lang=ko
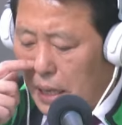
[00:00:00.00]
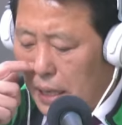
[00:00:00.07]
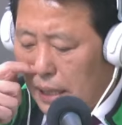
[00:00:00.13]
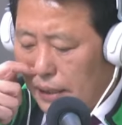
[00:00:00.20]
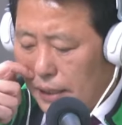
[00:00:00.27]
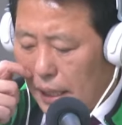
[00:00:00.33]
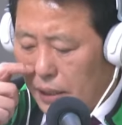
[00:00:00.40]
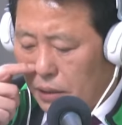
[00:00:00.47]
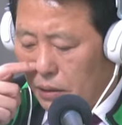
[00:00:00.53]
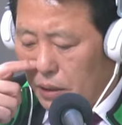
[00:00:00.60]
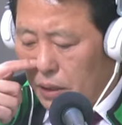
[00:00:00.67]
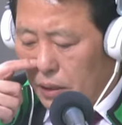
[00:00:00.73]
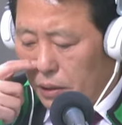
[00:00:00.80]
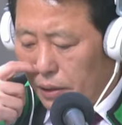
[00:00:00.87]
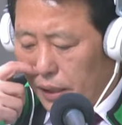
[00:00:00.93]
재정
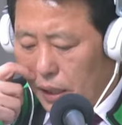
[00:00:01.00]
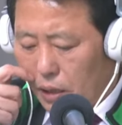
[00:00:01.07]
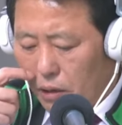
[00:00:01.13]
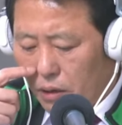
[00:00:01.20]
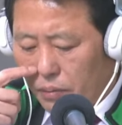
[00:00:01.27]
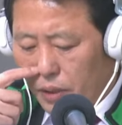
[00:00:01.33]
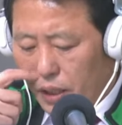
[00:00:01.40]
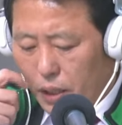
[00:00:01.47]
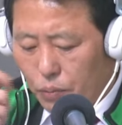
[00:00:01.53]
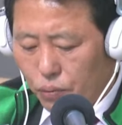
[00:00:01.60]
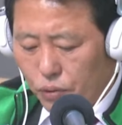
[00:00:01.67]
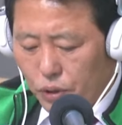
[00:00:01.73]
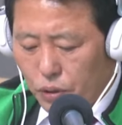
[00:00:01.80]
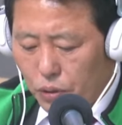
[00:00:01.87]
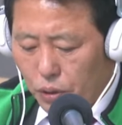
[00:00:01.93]
신청이나 검찰의
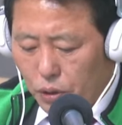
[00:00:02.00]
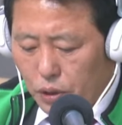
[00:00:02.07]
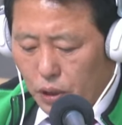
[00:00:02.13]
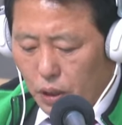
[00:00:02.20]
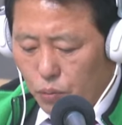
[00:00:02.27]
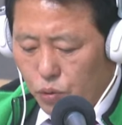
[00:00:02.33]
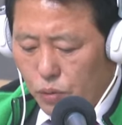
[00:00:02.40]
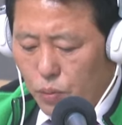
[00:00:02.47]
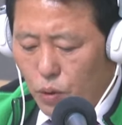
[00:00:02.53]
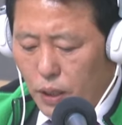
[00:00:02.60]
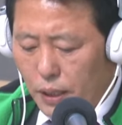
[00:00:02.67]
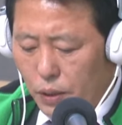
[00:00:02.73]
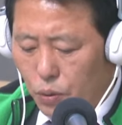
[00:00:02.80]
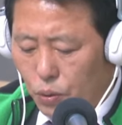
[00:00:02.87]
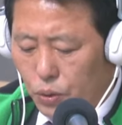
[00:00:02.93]
불기소 결정에
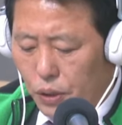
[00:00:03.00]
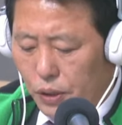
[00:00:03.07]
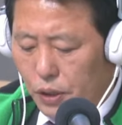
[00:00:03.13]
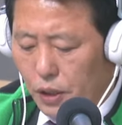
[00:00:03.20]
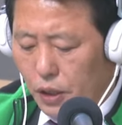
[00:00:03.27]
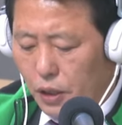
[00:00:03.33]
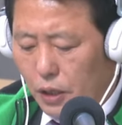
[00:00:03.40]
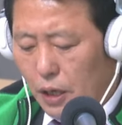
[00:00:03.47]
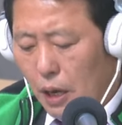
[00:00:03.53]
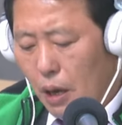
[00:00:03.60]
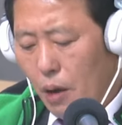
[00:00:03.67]
불복한 고소인 등이